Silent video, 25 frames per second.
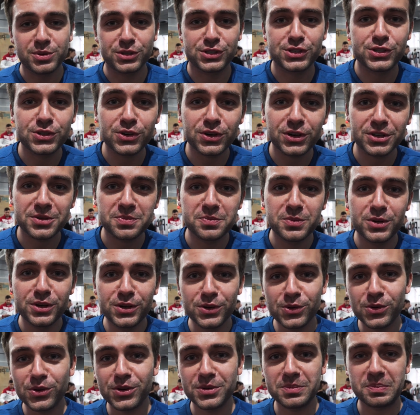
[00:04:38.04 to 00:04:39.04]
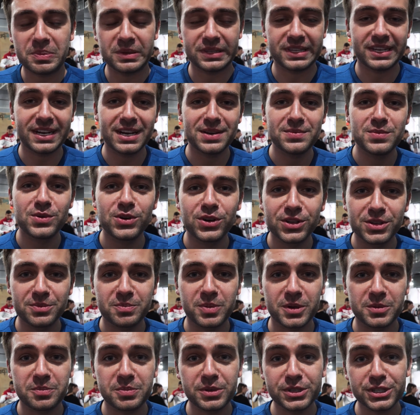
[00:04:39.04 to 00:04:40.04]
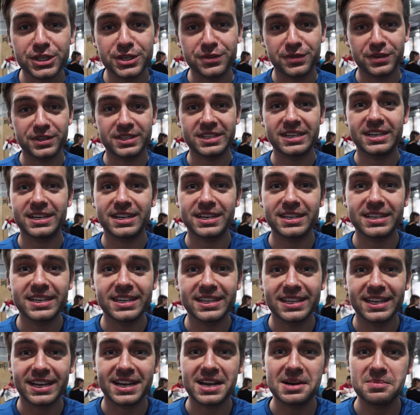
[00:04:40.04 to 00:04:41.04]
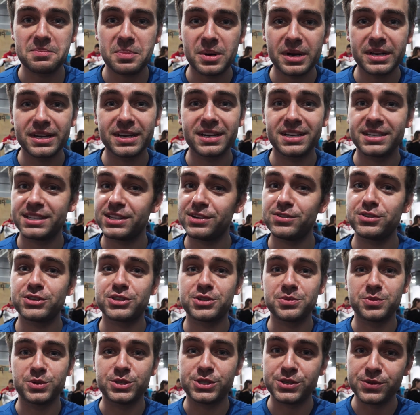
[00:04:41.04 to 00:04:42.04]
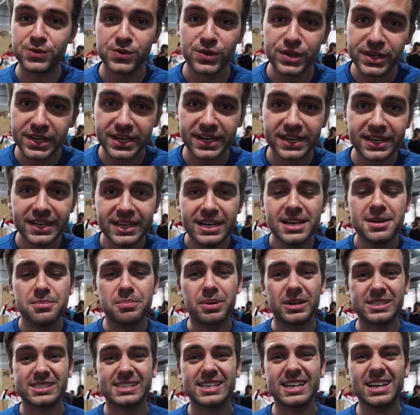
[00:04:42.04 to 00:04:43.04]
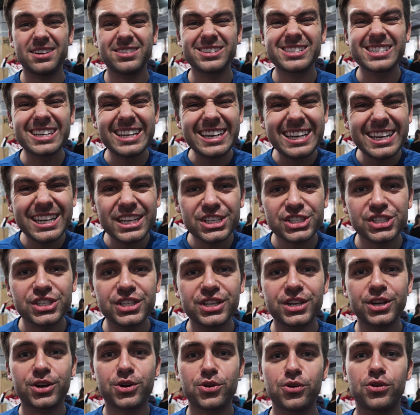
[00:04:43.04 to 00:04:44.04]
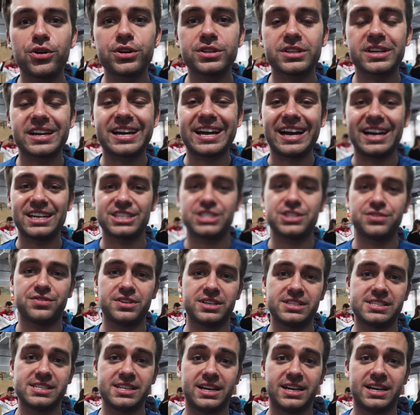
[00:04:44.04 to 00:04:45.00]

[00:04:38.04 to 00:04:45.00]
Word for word: 500, миллион, полтора миллиона подписчиков, это охрененная компания для того, чтобы сегодня поставить личный рекорд каждого из